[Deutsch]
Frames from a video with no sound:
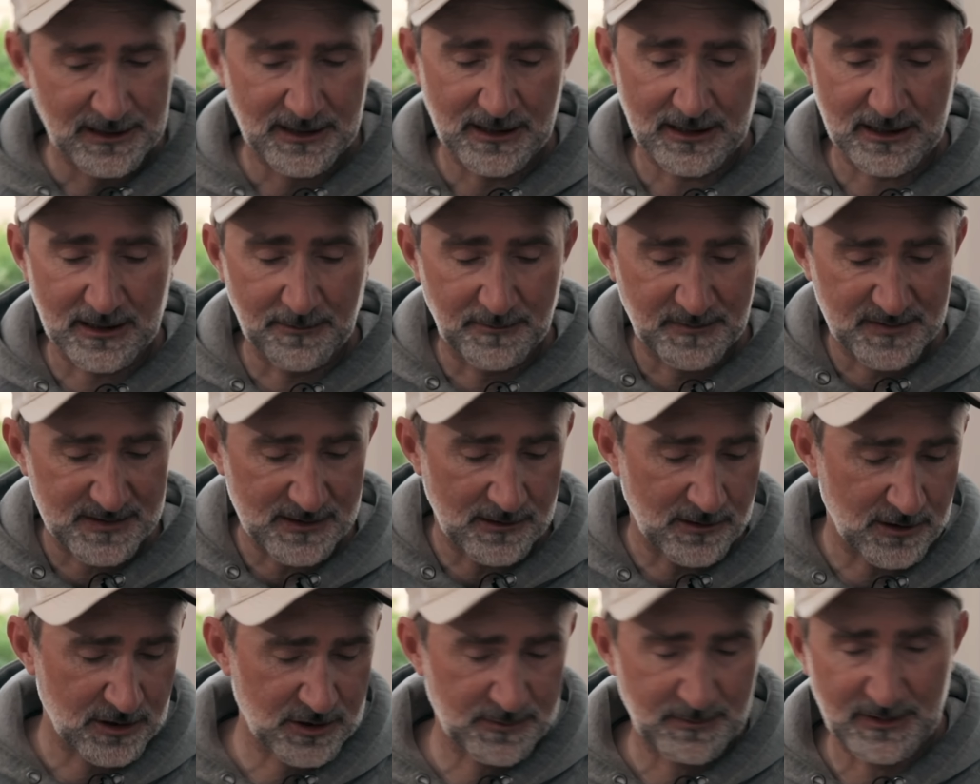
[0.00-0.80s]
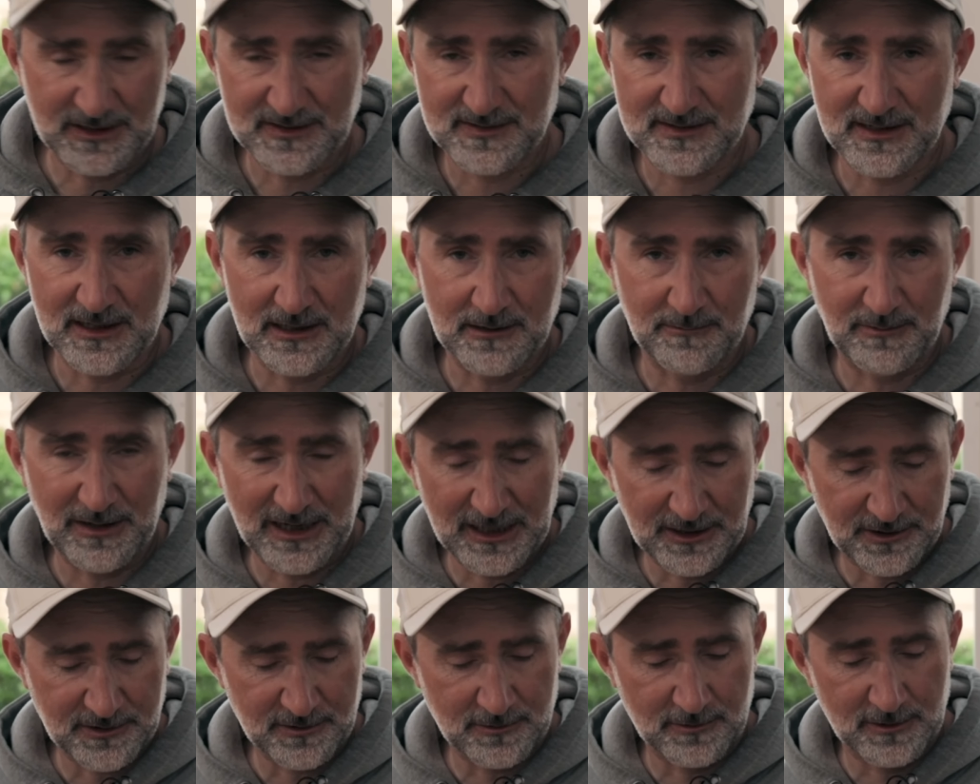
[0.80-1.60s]
Da gibt es auch spezielle
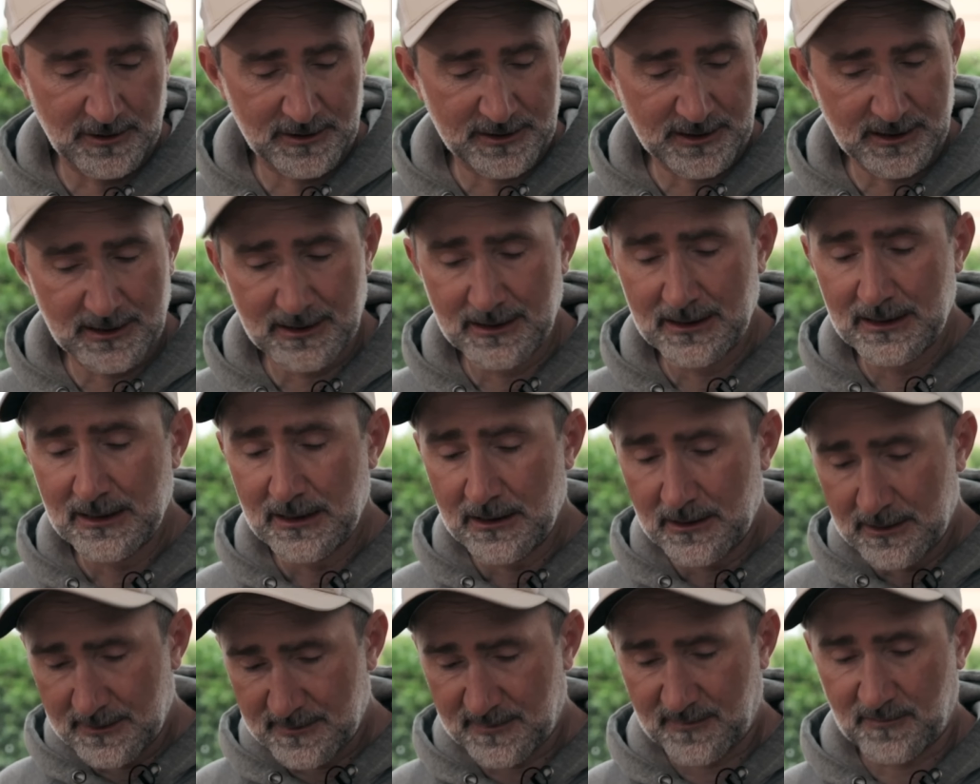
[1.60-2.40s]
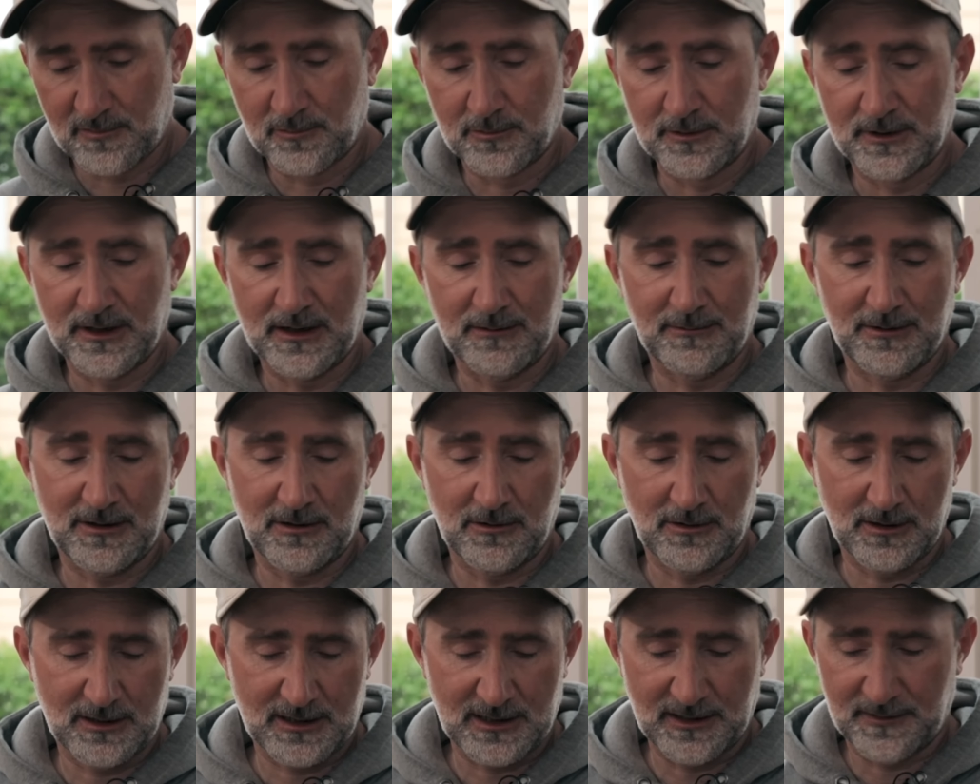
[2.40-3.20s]
Baitholder, es tun aber
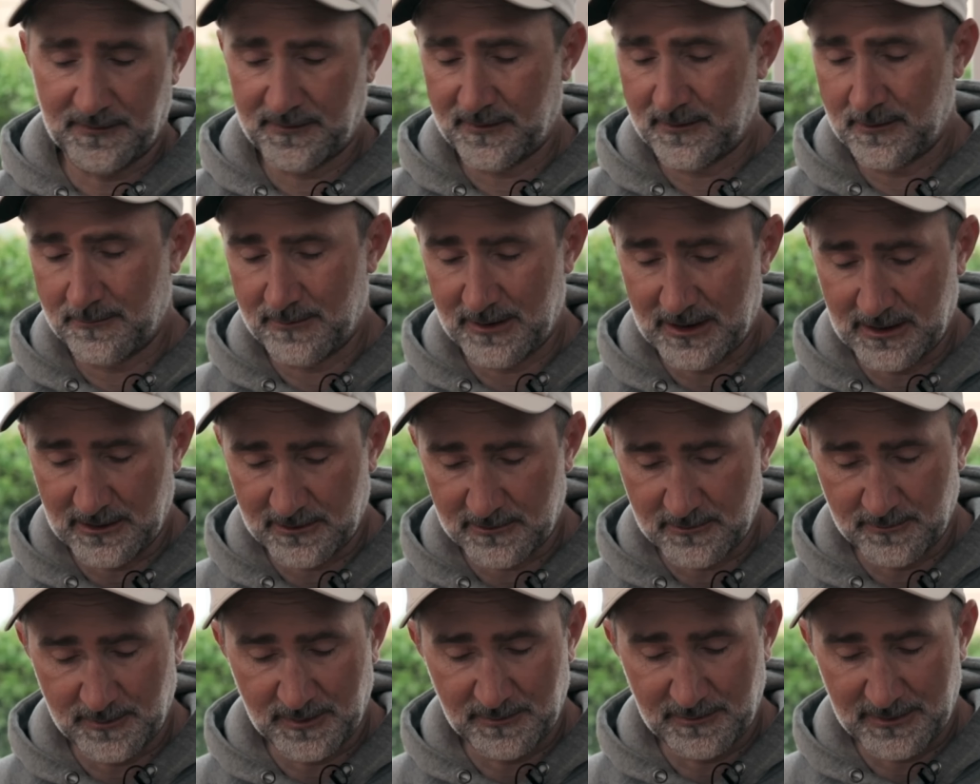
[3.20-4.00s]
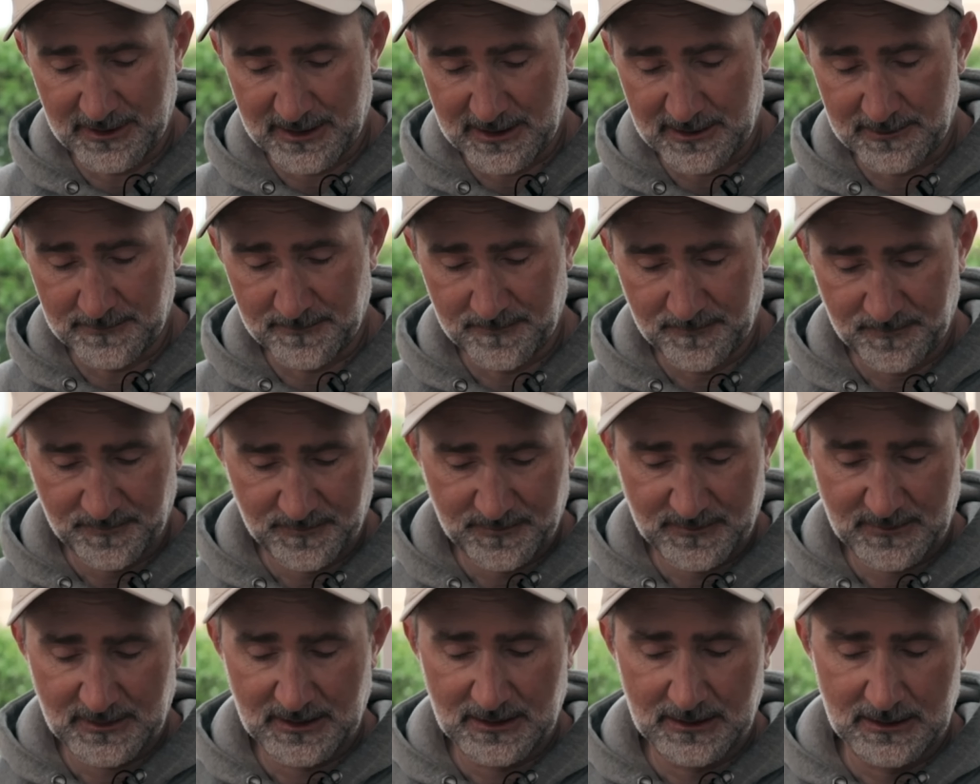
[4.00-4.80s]
auch ganz normale Gummiperlen.
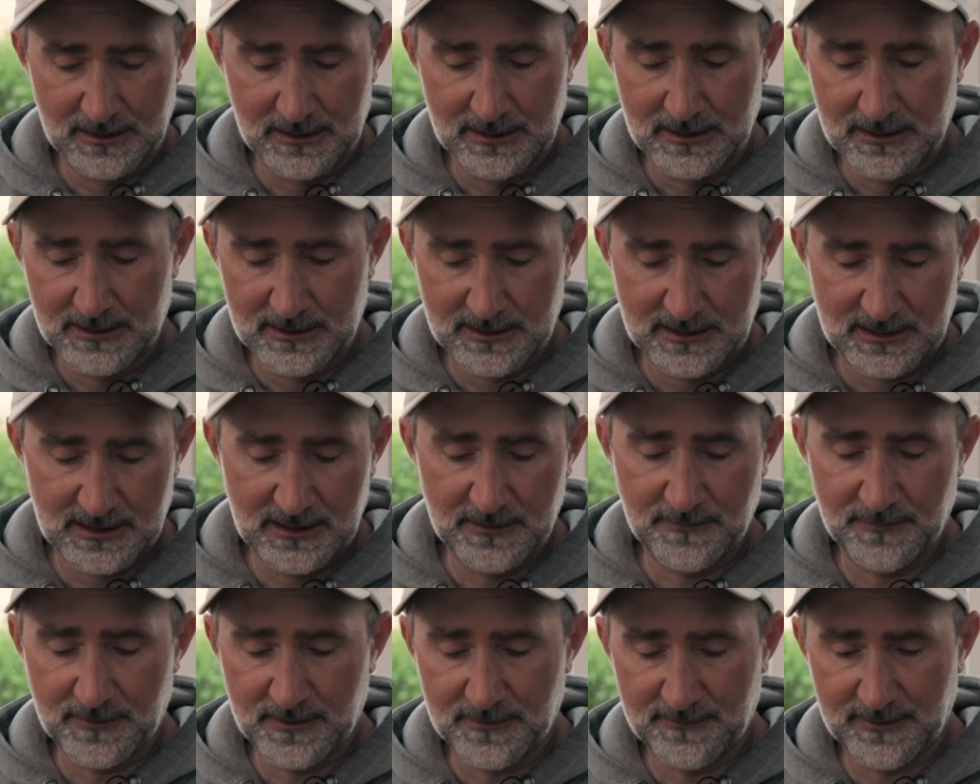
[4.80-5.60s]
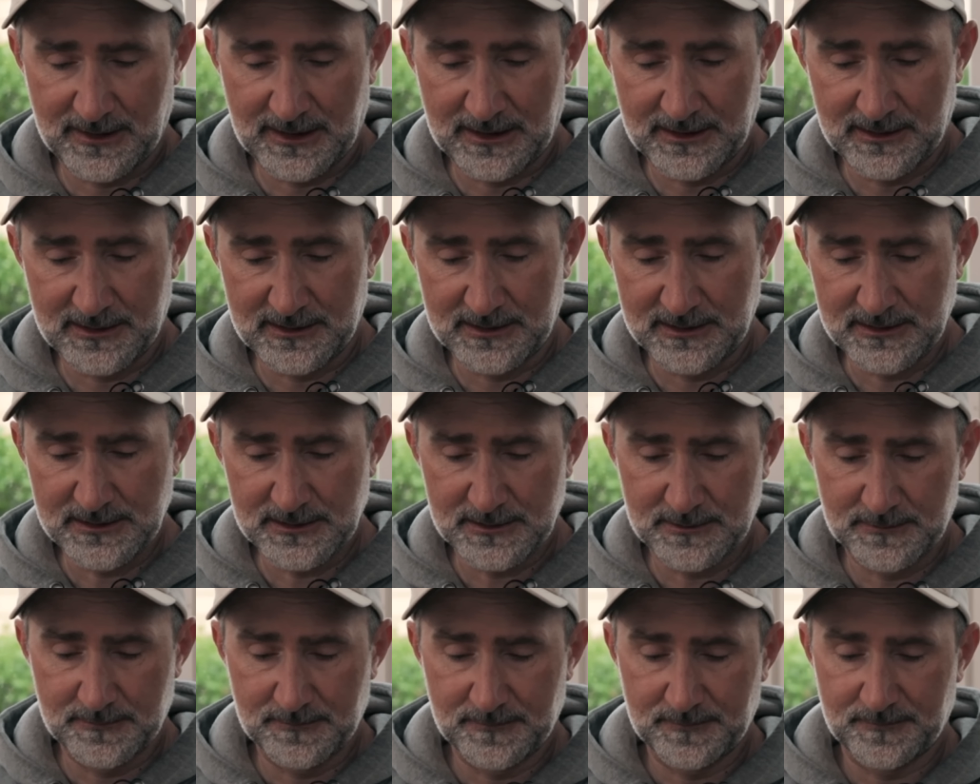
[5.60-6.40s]
Die verwende
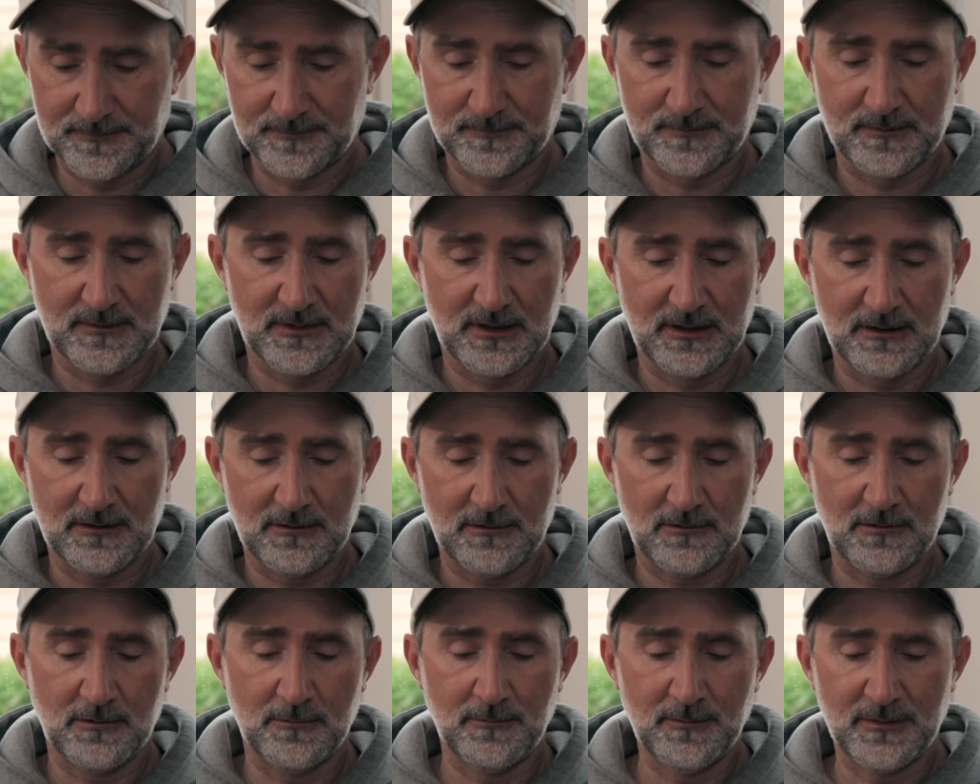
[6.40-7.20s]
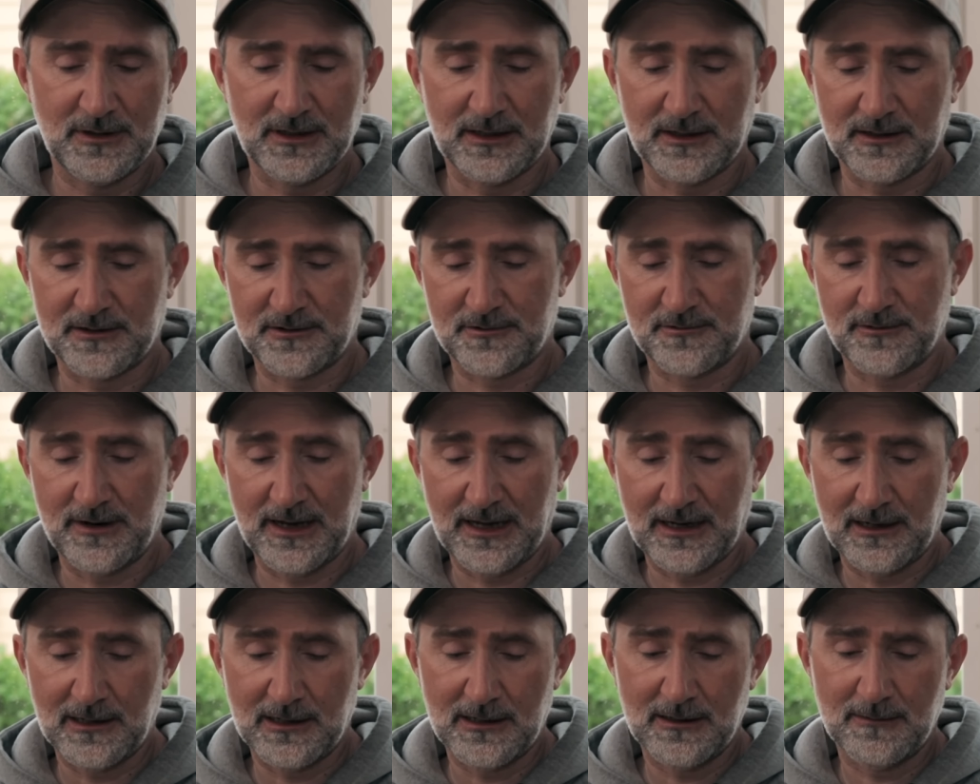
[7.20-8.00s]
ich, um den
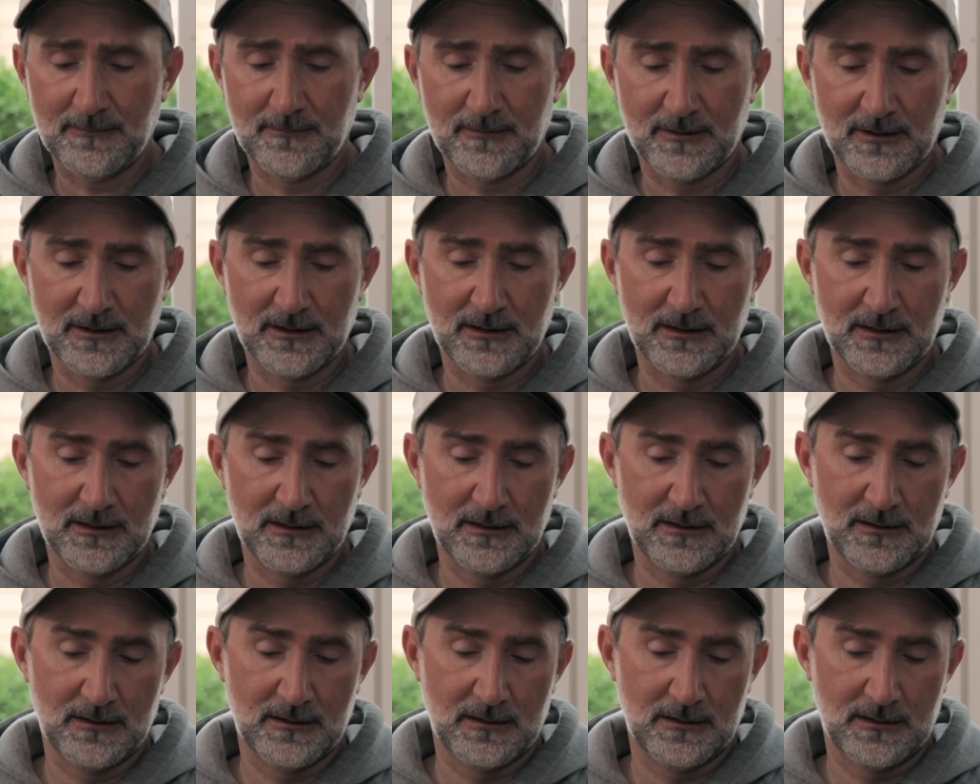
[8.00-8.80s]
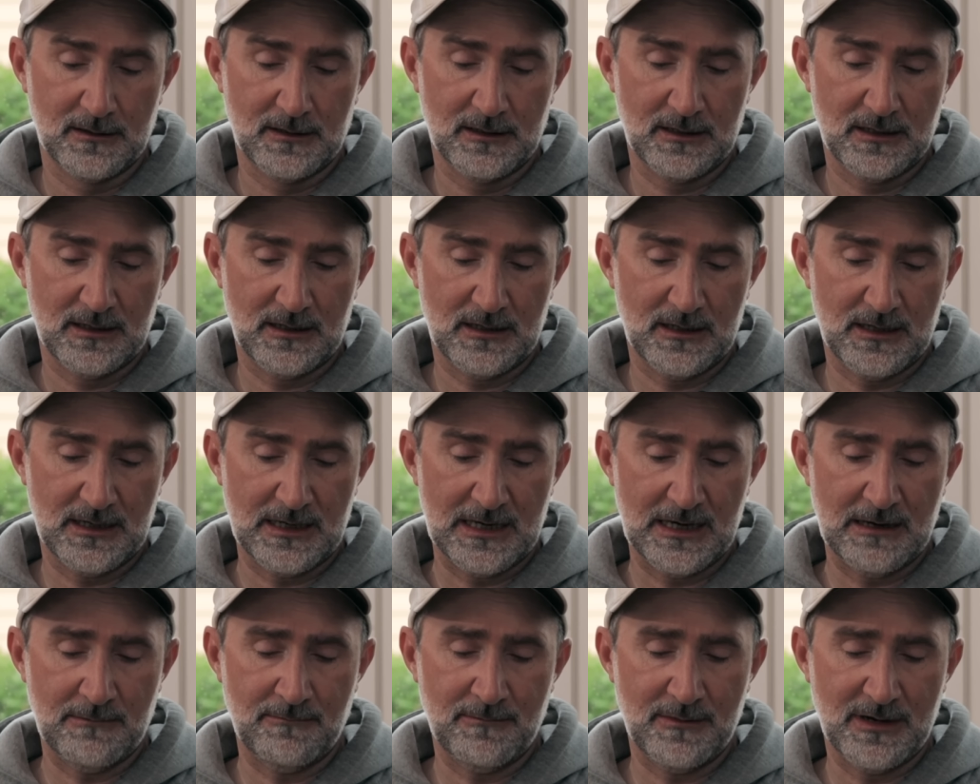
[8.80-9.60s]
Trailer
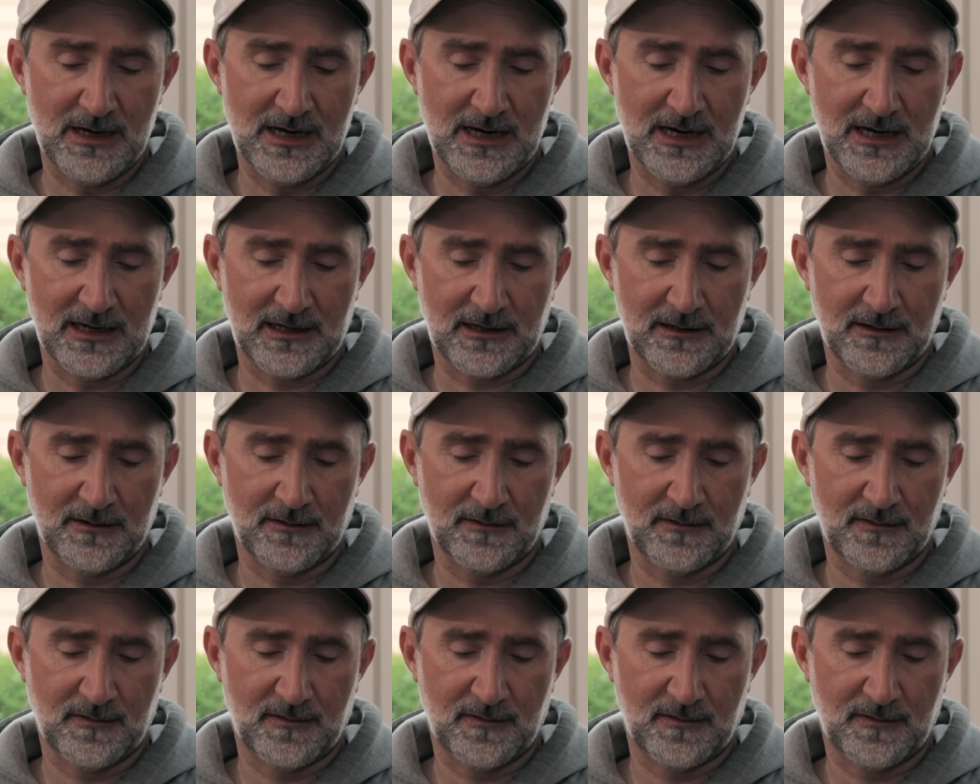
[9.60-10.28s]
am Haken